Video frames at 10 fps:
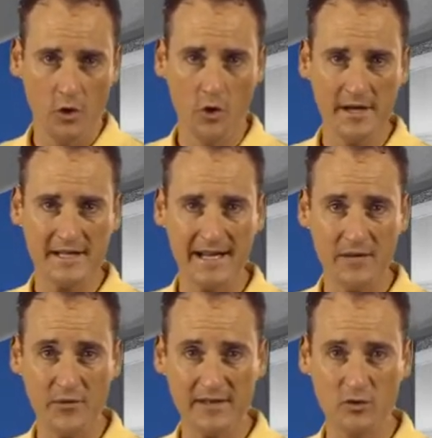Und der
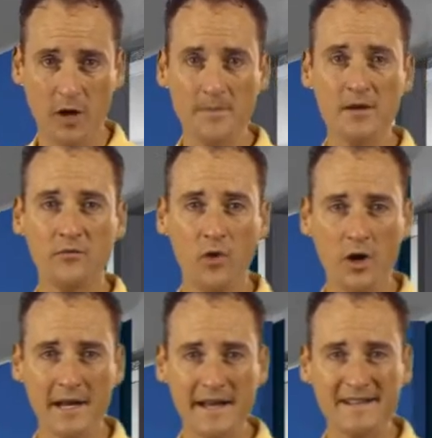Trend für das kommende
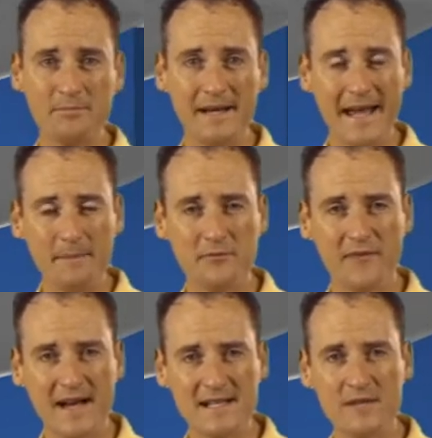Wochenende, es bleibt
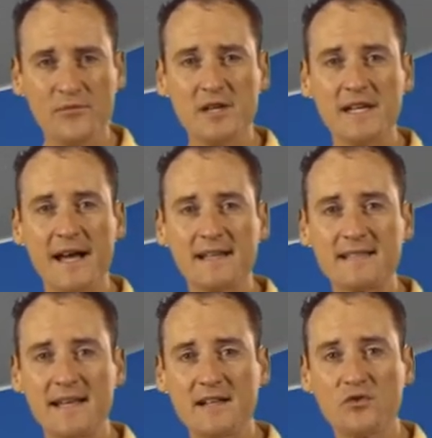weiterhin für die
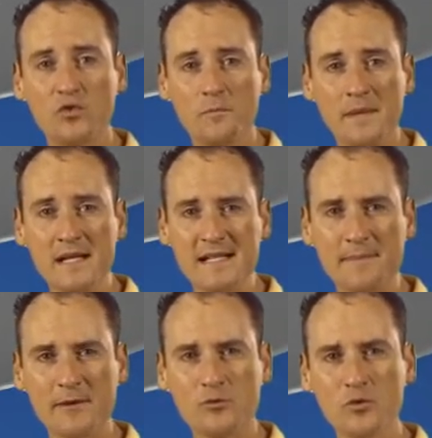Jahreszeit zu mild. Die
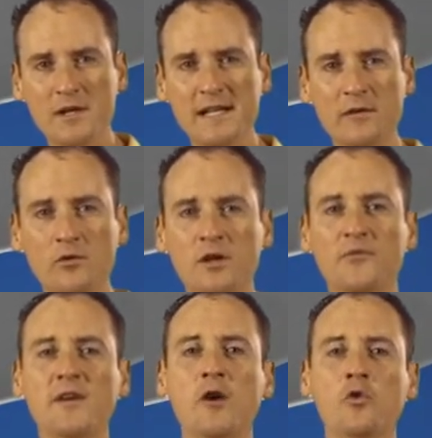Temperaturen liegen
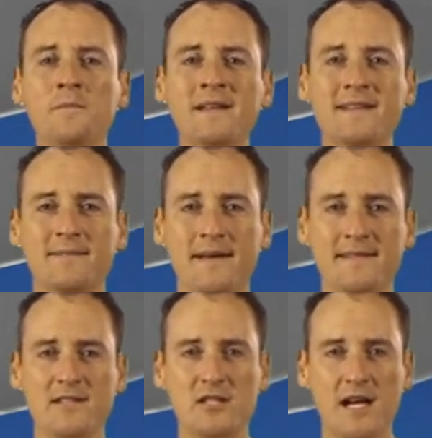ungefähr um
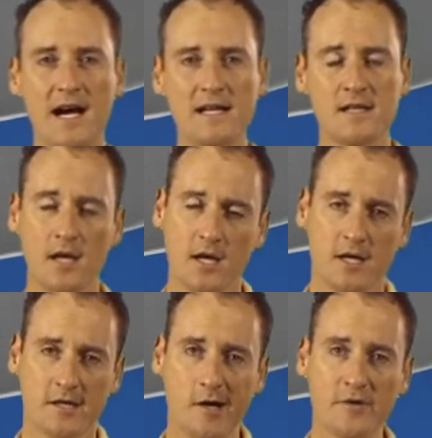20 Grad.
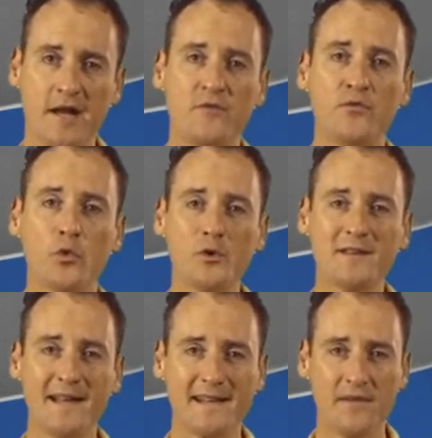Ja, und ein
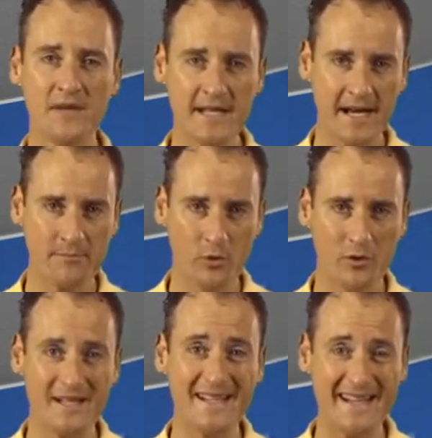frühzeitiger
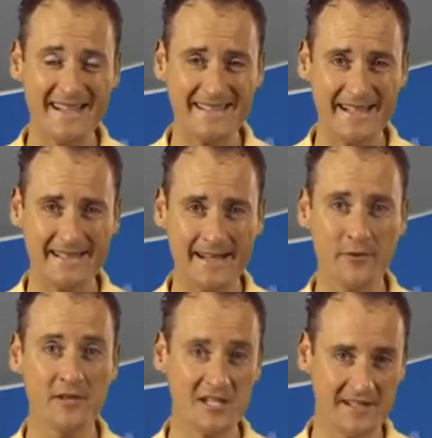Wintereinbruch, der ist derzeit
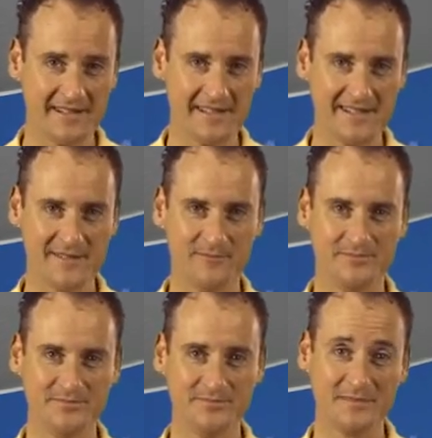noch nicht in Sicht.
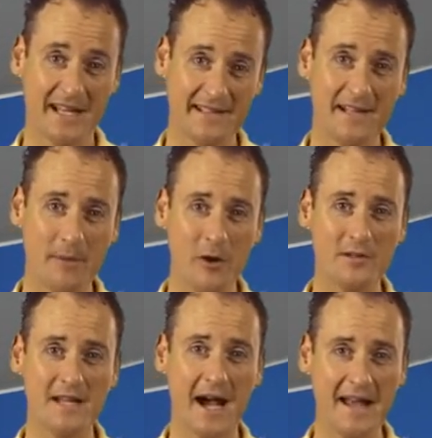Das ist aber auch die